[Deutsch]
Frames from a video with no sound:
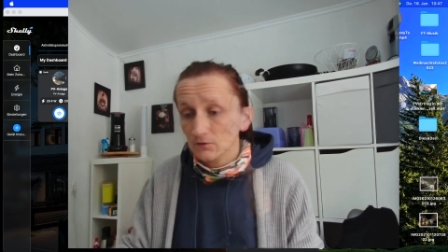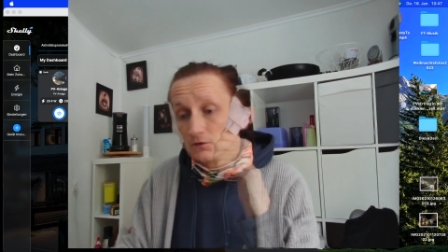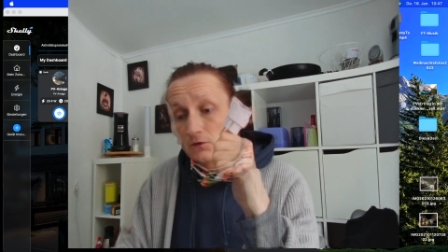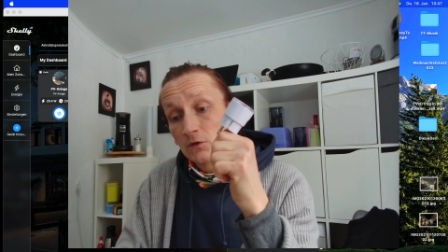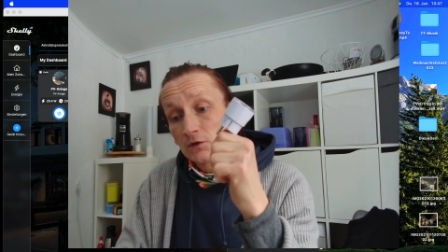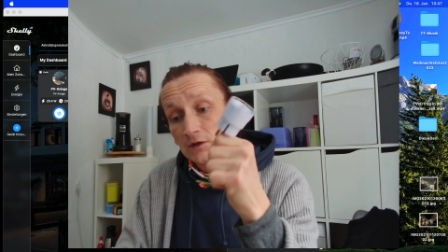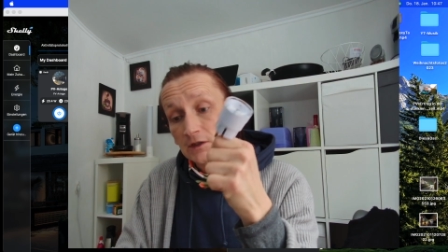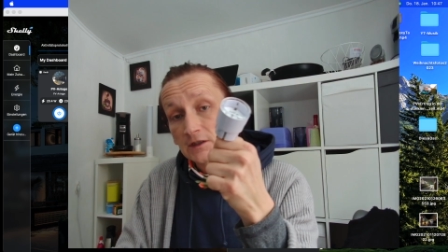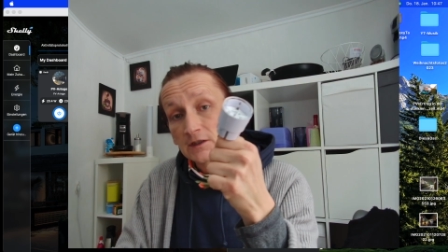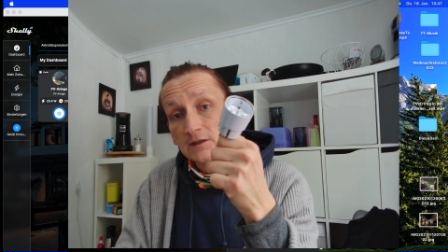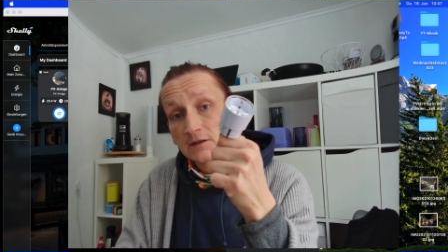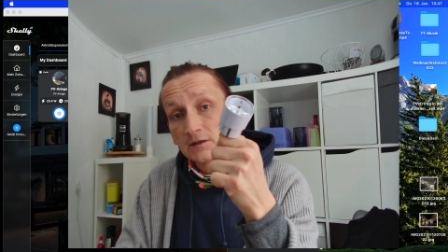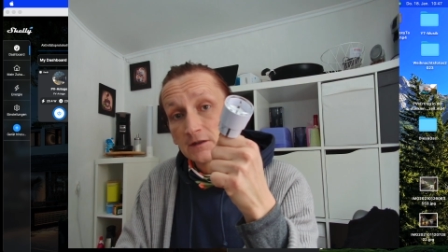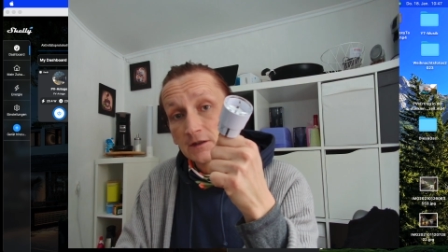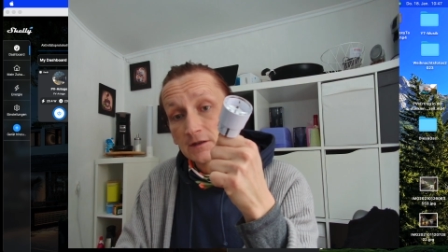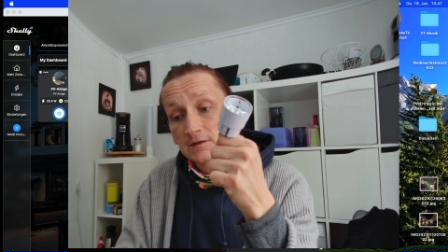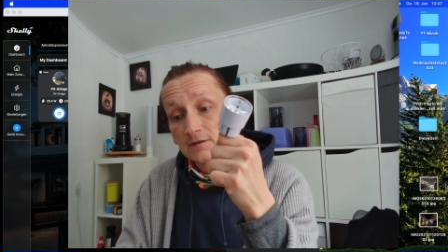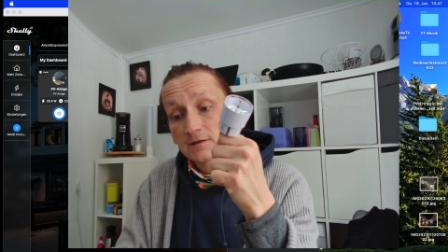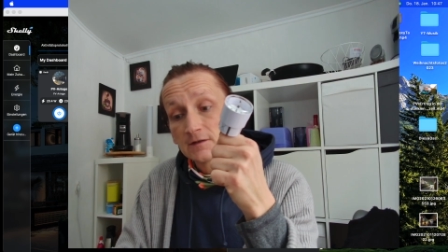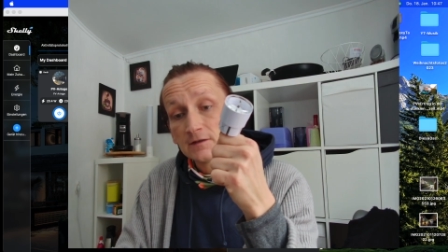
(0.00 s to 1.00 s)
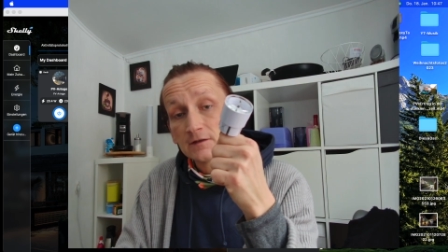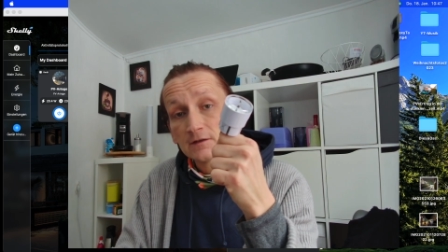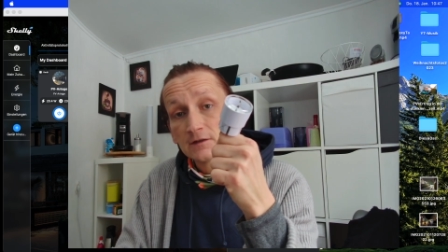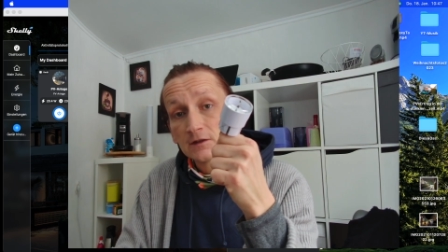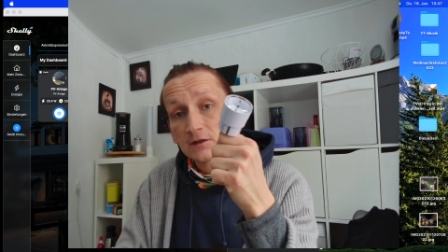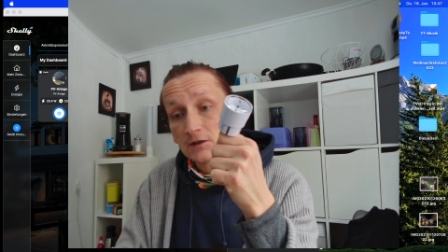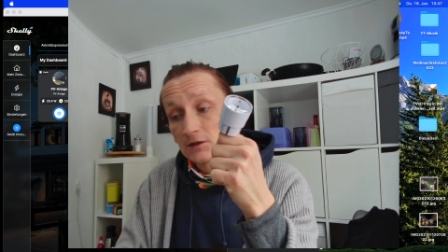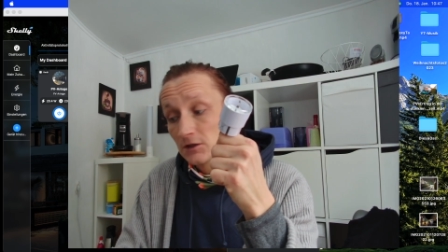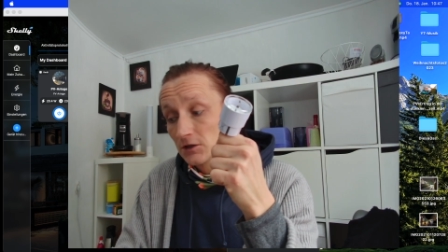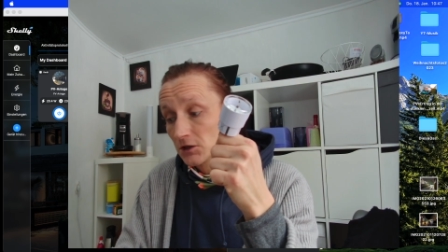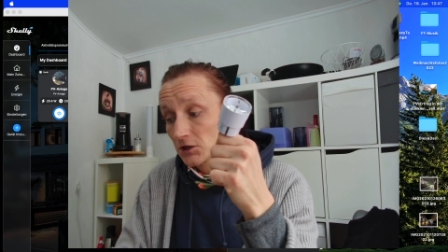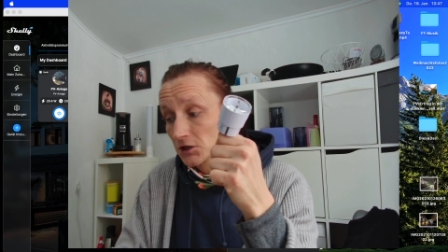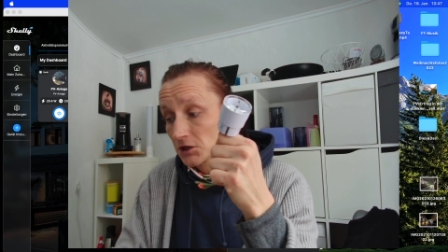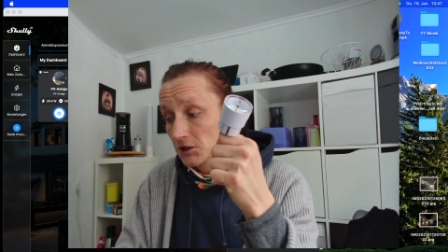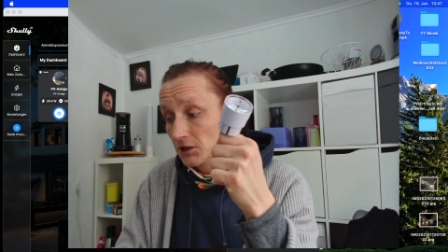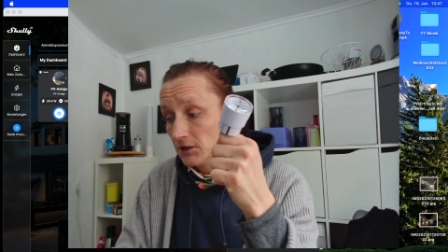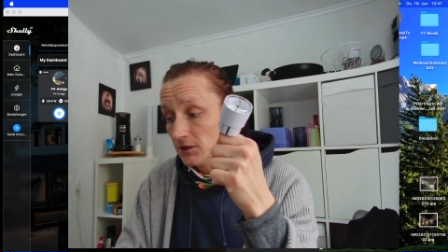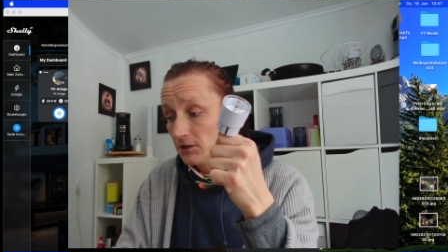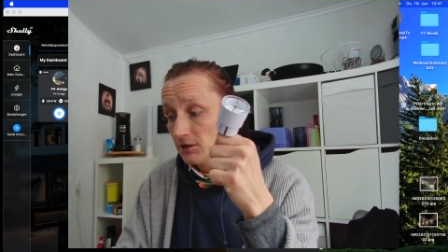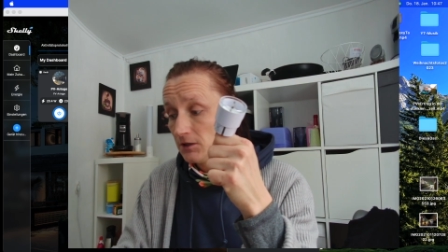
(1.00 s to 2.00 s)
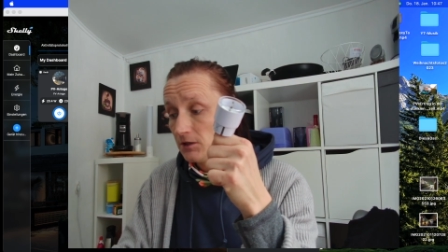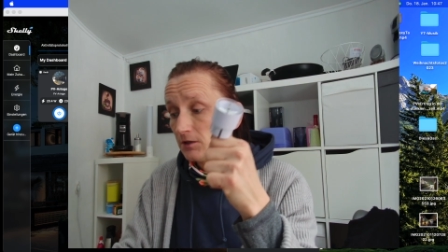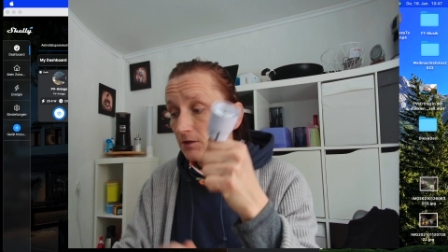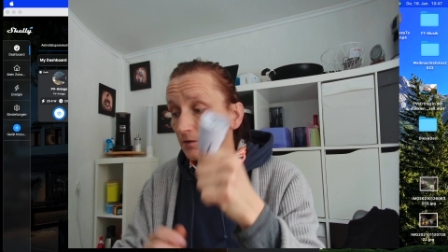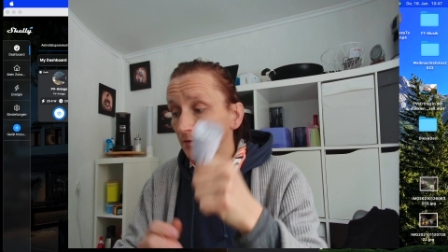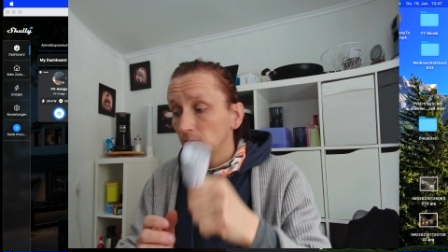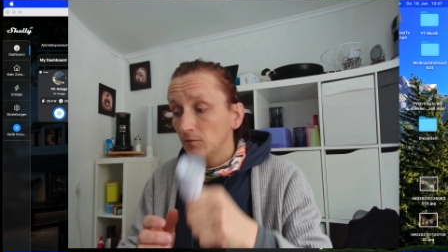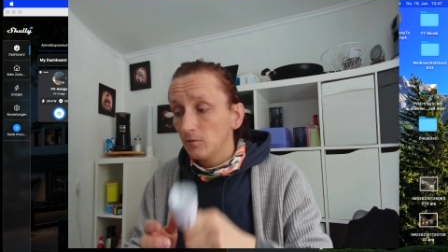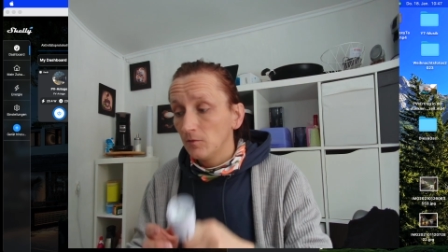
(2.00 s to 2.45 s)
und richten jetzt diese Shelly